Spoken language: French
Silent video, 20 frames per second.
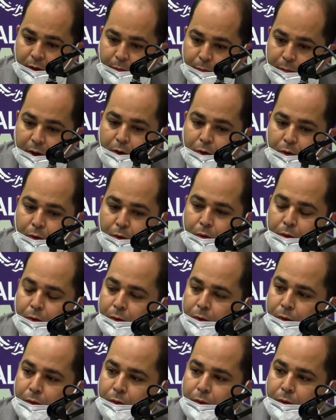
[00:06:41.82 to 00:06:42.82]
mais
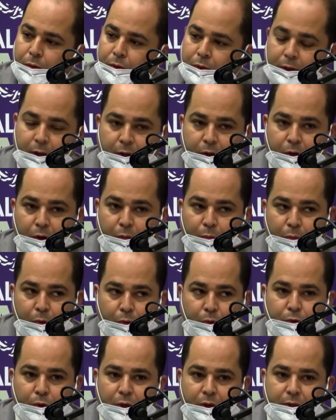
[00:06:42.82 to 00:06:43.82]
le client
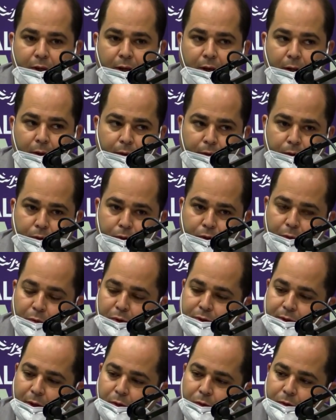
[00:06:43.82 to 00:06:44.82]
utilise
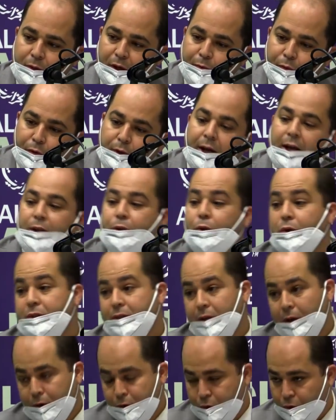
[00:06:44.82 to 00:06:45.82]
seulement son téléphone
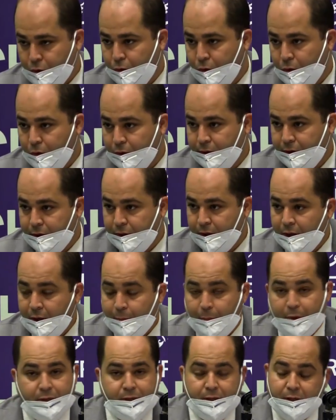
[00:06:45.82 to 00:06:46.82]
adossé à son compte,
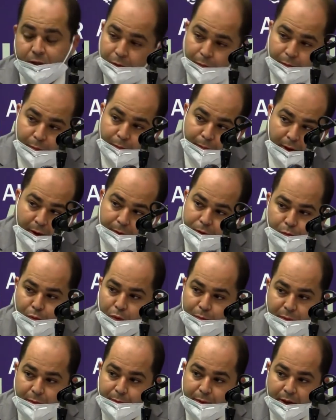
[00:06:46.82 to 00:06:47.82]
parce que c'est pas du
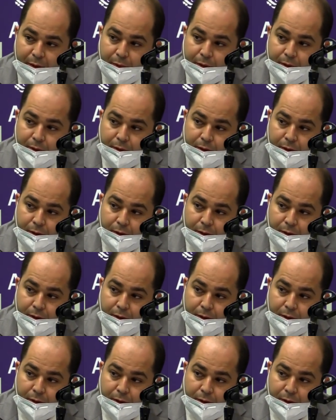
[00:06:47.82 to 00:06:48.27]
mobile payment.